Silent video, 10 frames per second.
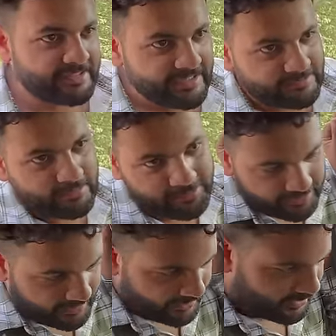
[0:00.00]
हैं इसमें भी
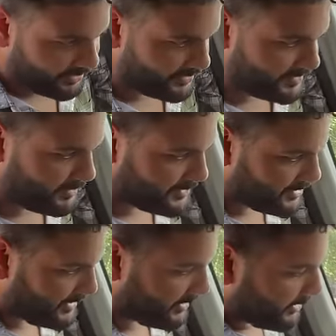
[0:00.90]
देते हैं कि अगर किसी का
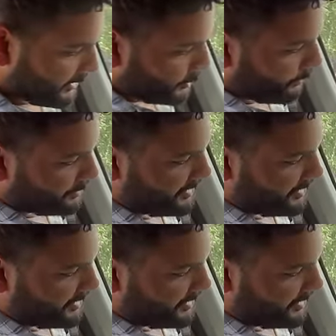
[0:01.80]
बजट है तो वो